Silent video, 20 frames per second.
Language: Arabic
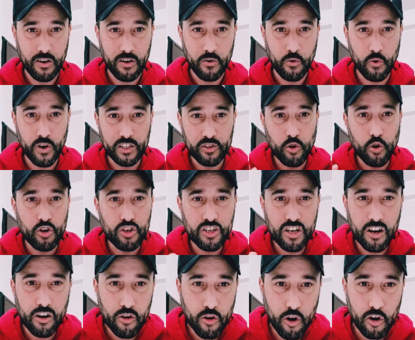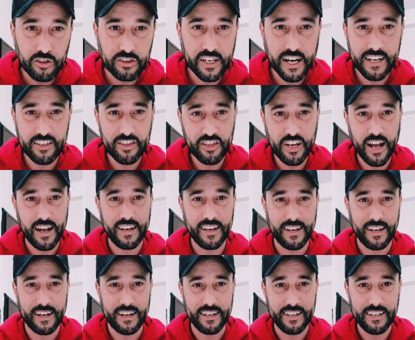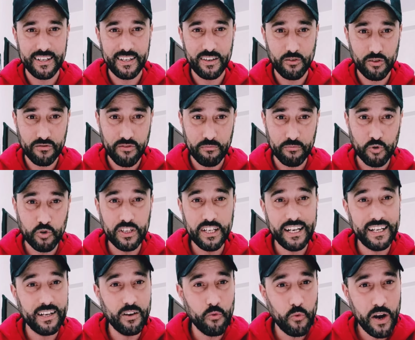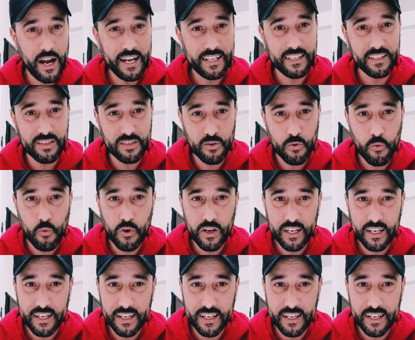وكتخرج لك الكونترا ان شاء الله واش فهمتوني يعني الواحد يسول